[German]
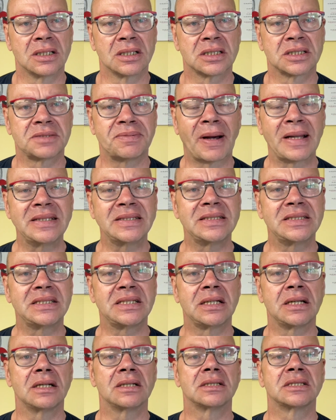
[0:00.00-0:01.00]

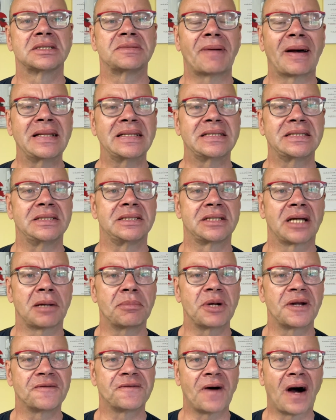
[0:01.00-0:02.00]
2020, da hat
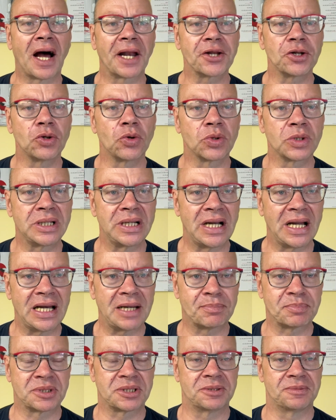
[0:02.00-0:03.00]
mein Vater noch
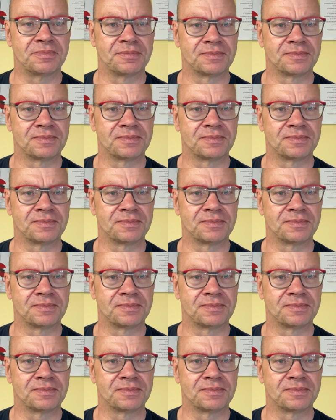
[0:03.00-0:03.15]
gelebt,